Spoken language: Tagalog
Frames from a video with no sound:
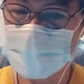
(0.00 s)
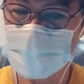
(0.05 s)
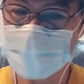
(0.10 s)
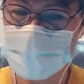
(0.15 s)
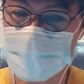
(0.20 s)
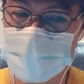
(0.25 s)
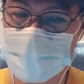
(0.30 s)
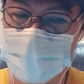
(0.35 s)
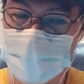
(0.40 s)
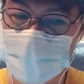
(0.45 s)

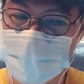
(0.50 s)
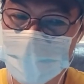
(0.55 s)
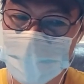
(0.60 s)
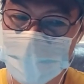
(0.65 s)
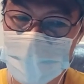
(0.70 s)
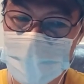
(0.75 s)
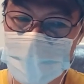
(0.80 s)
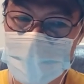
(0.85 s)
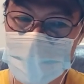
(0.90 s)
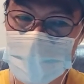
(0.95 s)
yun ang
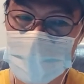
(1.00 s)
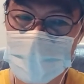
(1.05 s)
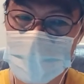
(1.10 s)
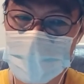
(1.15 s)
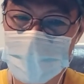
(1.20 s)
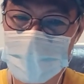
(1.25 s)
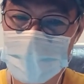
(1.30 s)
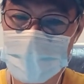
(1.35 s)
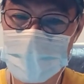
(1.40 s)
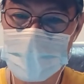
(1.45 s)
kali-
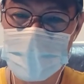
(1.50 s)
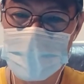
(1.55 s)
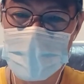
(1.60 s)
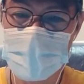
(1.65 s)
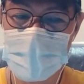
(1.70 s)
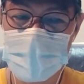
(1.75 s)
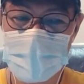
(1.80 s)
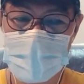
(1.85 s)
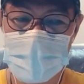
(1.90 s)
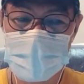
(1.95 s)
ka-
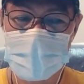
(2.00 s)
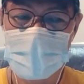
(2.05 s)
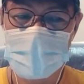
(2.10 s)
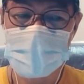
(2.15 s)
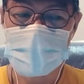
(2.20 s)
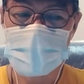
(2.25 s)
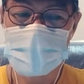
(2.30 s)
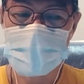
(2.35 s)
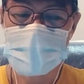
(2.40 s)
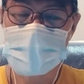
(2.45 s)

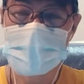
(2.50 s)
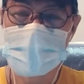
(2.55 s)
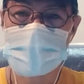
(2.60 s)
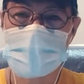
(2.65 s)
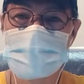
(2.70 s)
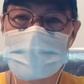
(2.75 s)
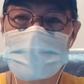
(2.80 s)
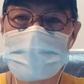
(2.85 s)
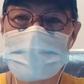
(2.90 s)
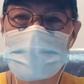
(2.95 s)
kalikasan
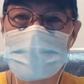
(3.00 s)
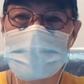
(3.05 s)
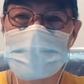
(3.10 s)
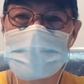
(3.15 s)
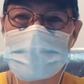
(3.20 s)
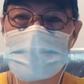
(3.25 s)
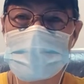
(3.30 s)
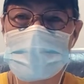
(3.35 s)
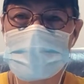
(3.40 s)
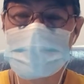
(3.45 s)
ng mundo
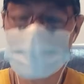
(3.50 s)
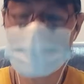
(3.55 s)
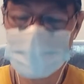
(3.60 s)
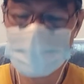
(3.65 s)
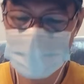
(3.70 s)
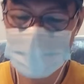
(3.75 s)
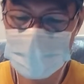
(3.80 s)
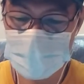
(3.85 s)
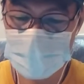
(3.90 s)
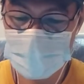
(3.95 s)

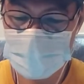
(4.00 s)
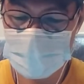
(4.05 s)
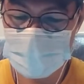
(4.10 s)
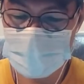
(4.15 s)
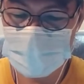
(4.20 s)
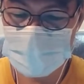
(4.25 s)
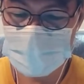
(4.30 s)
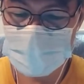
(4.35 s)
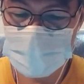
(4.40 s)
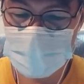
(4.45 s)
kaya
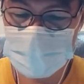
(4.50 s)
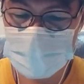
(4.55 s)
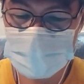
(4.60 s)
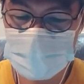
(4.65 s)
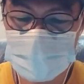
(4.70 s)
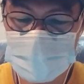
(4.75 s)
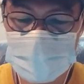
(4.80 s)
yung mga